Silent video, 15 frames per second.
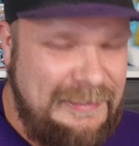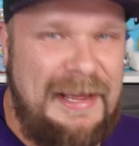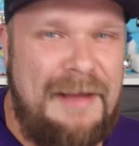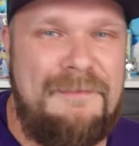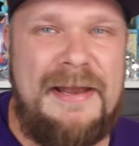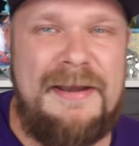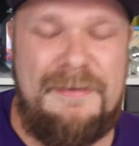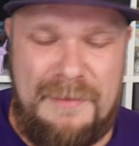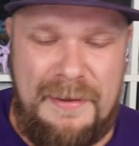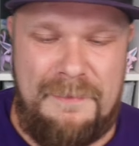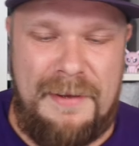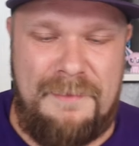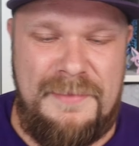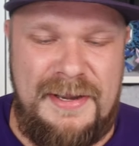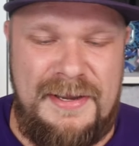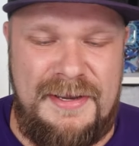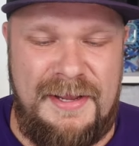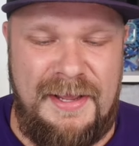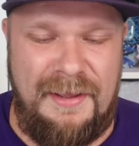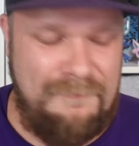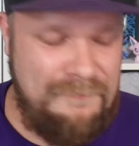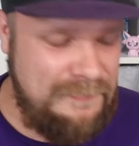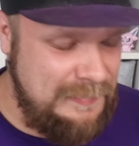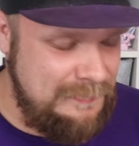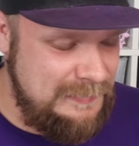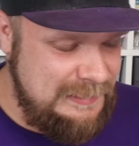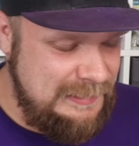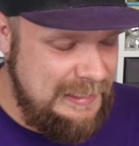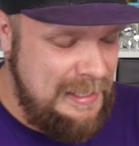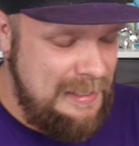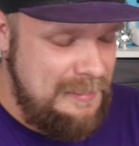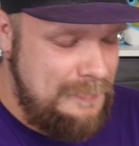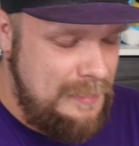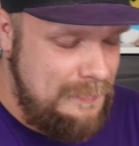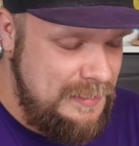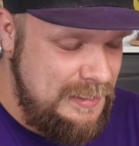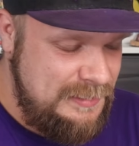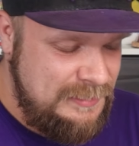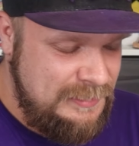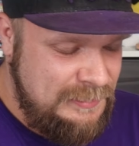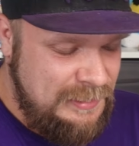Kann man immer mal mitnehmen, nehme ich gerne mal mit.